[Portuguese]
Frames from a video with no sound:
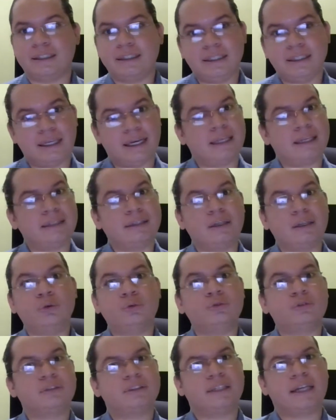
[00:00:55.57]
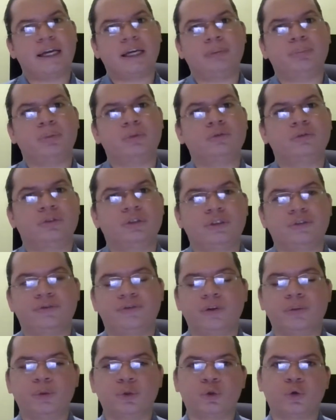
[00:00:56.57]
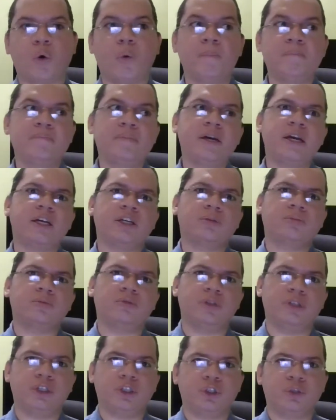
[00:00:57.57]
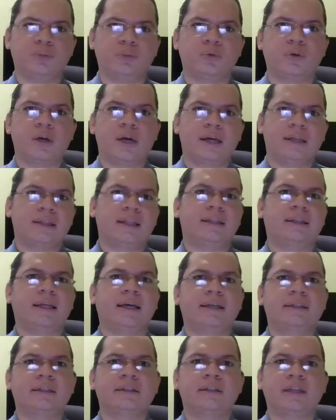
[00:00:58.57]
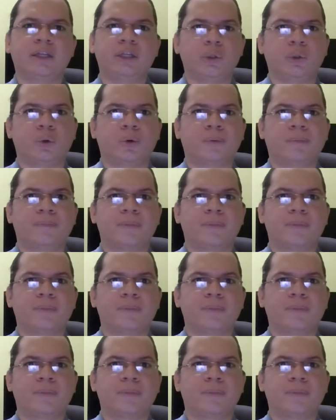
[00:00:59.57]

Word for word: que ela não segue produzir filmes com o mesmo ritmo da década anterior.